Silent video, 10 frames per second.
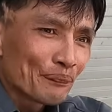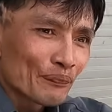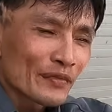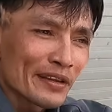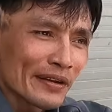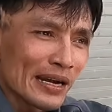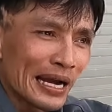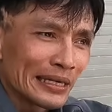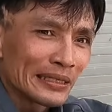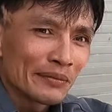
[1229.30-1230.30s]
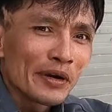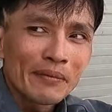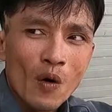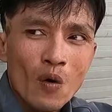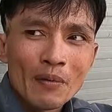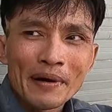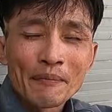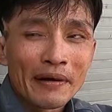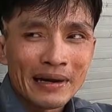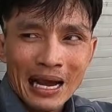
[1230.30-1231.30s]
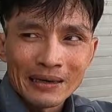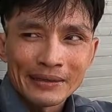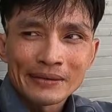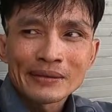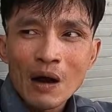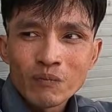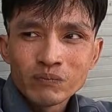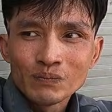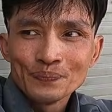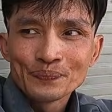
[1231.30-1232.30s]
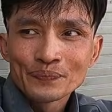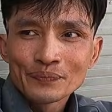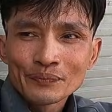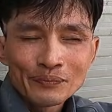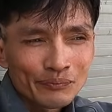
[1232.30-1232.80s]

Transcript: Dạ. Thứ hai biết buồn mà bệnh nặng không. Dạ.